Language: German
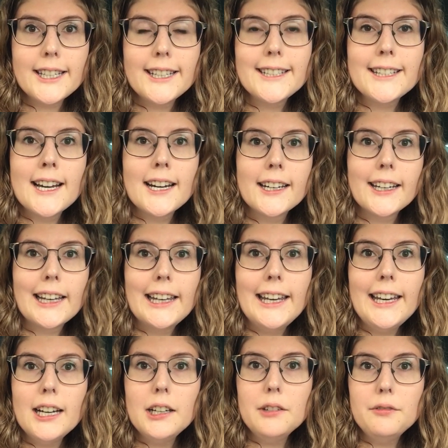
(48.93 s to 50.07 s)
Jetzt geht's nach
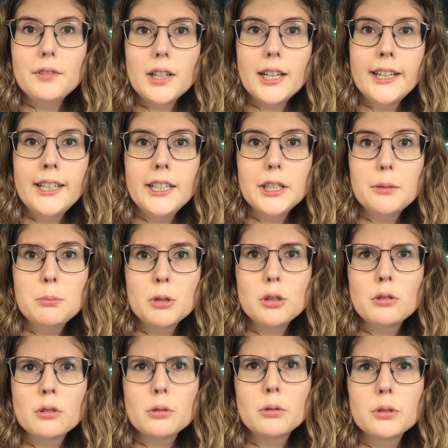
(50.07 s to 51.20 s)
Ikea, weil ich
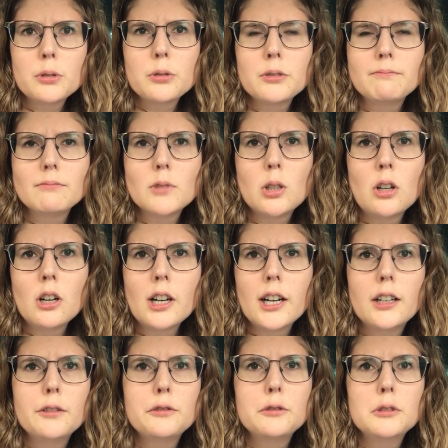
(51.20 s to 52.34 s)
möchte noch irgendeinen so
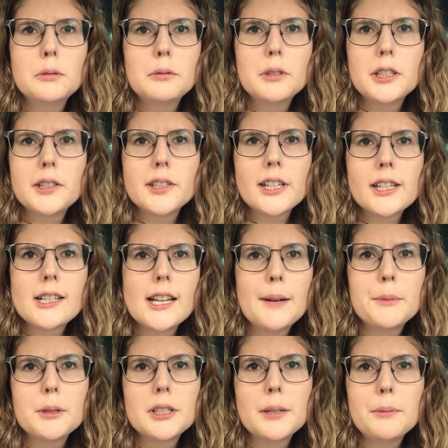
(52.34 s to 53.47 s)
Hocker für den Sessel
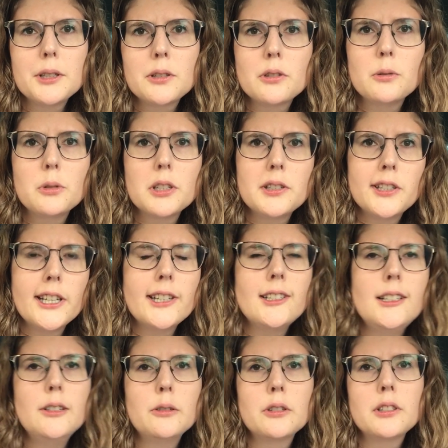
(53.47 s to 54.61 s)
haben. Ich habe jetzt nur den
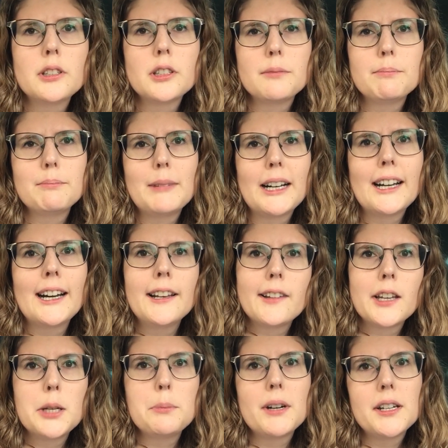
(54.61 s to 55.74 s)
Sessel und man kann
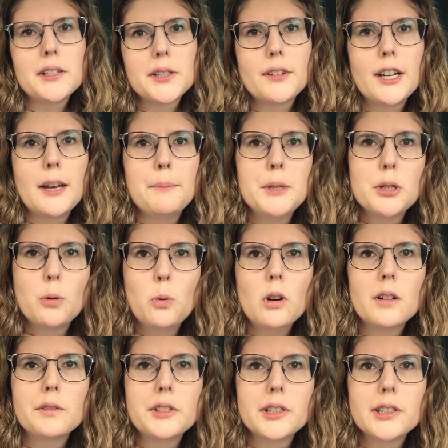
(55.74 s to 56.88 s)
seine Beine zwar damit
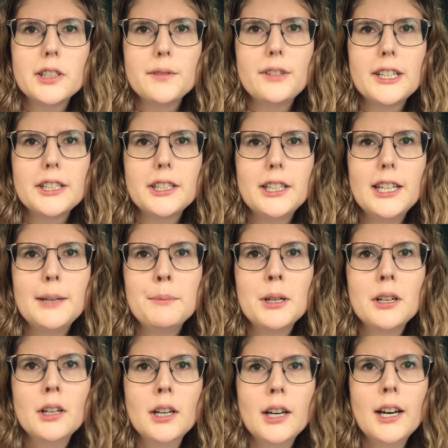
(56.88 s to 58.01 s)
hoch auf die Sitzfläche nehmen,
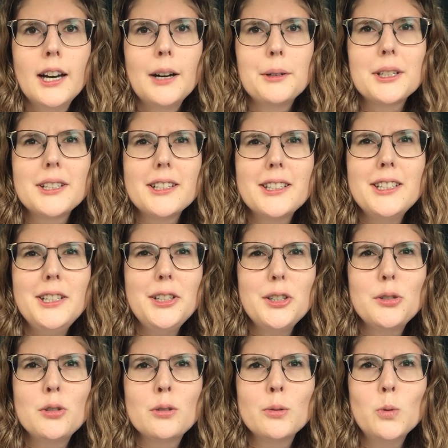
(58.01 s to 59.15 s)
aber es ist
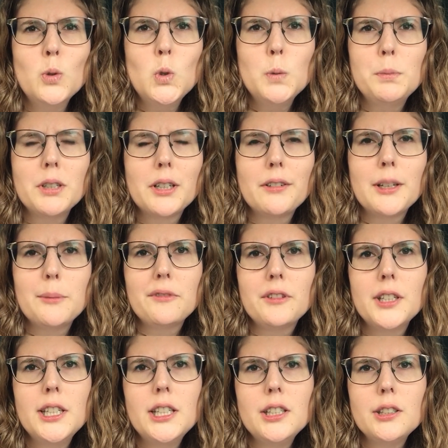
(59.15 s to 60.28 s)
nicht so bequem,
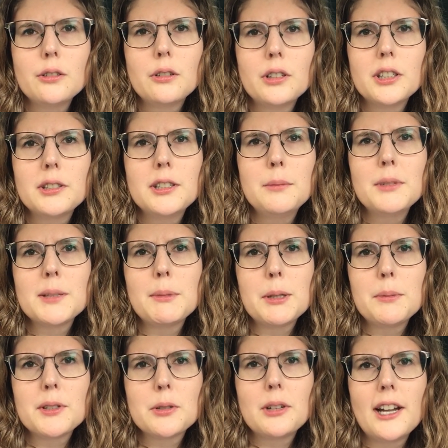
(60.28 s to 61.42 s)
finde ich. Ich nehme jetzt
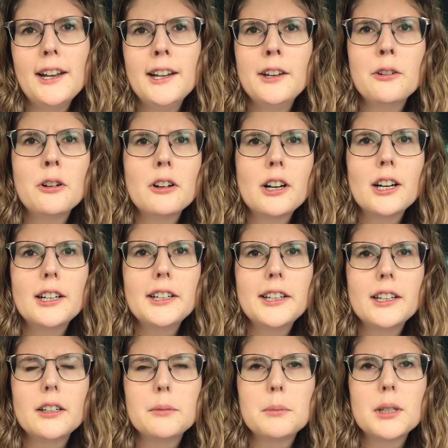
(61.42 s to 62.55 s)
manchmal so einen anderen Hocker,
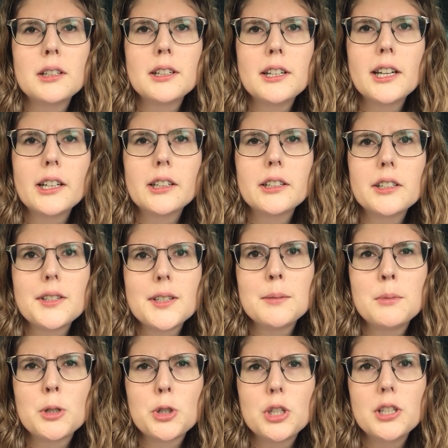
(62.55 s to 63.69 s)
der in anderen Ecke des Zimmers